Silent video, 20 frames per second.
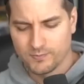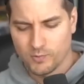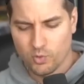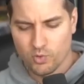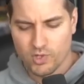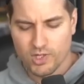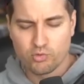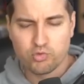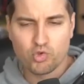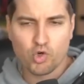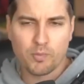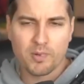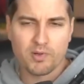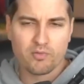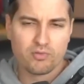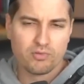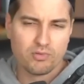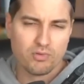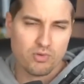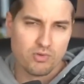On n'a toujours pas
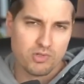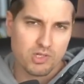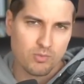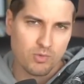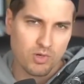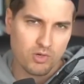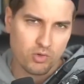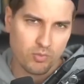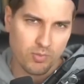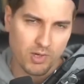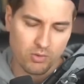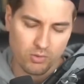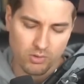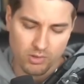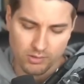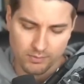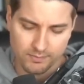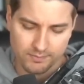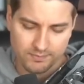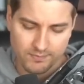vu de samouraï supralourd là.
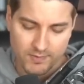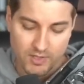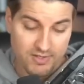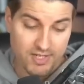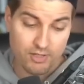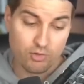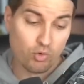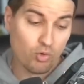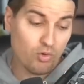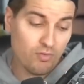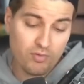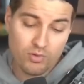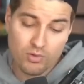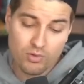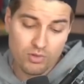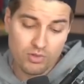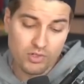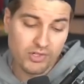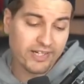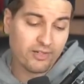Hein. Ça se trouve,
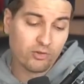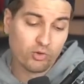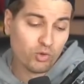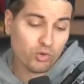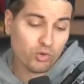euh, il y en a deux